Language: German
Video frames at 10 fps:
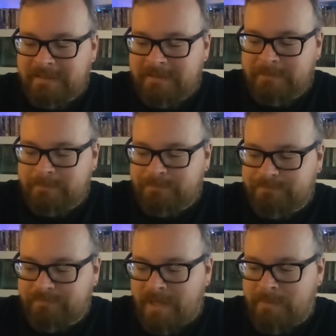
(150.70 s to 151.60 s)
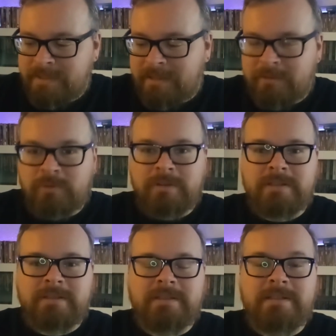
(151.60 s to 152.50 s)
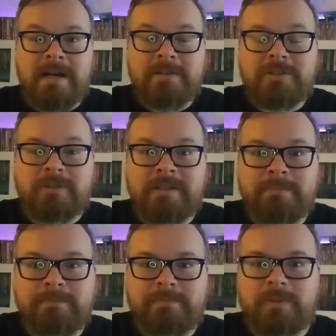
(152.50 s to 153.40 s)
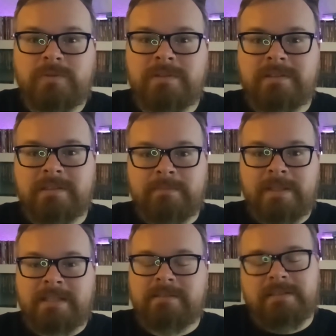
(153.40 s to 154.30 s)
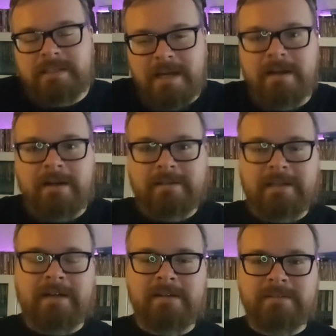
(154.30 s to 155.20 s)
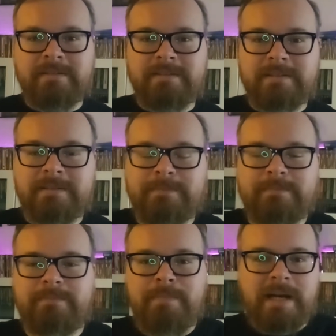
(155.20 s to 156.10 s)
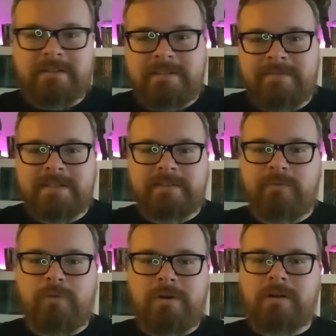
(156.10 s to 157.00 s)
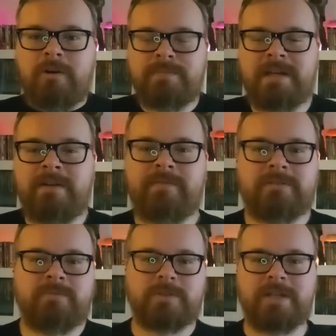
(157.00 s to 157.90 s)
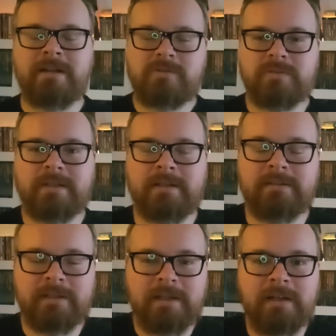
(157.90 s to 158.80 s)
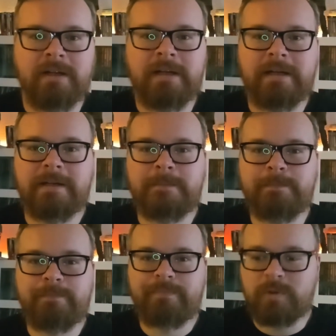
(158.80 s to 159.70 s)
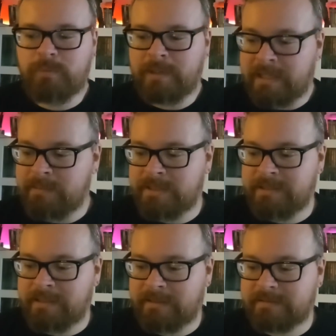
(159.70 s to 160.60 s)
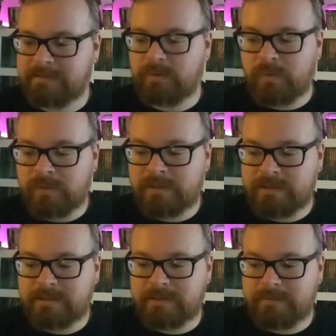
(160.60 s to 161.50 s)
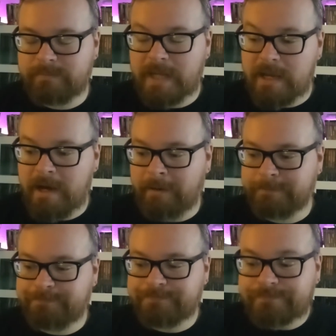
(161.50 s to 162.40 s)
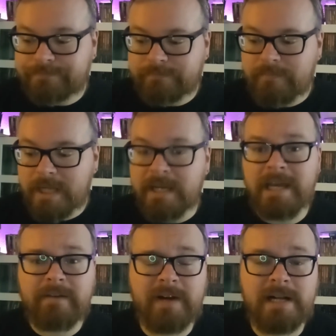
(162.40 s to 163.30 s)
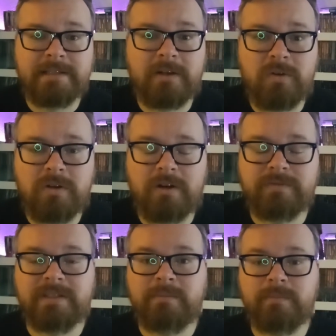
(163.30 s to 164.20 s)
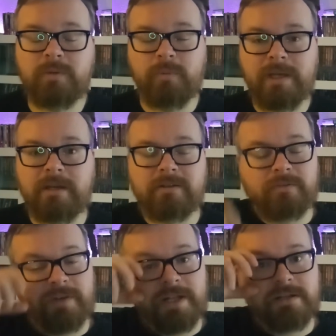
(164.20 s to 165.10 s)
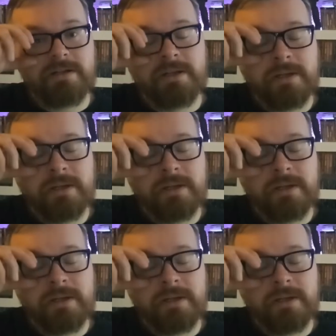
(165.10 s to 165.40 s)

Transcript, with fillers: ähm, habe ich dann natürlich ihn angeschrieben und ähm, hat er gesagt, ja, ja, klar, ich ähm, merke dich quasi vor, kommst du einfach zum Stand und dann übergebe ich dir das. Und naja, er war halt auch auf dem Weekend of Hell